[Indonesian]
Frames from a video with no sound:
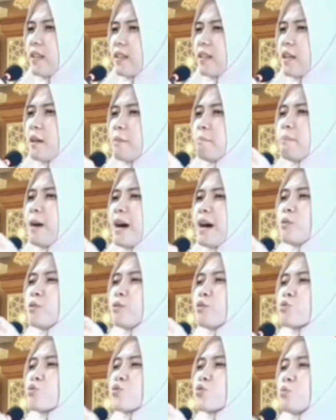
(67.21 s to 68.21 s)
Allah
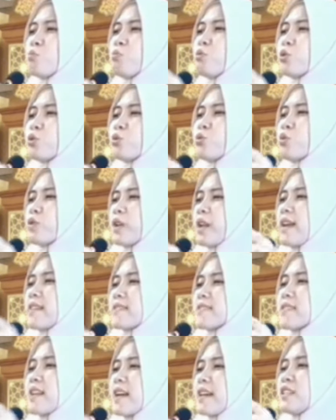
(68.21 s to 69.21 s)
bangun subuh tuh
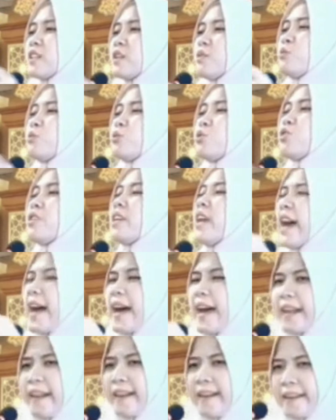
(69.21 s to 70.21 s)
rasanya
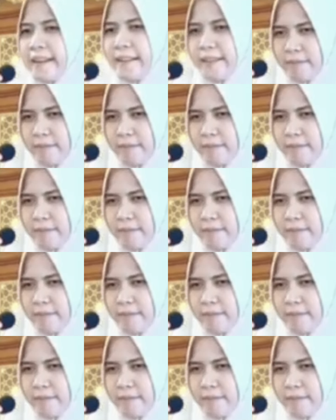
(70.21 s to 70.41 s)
ujian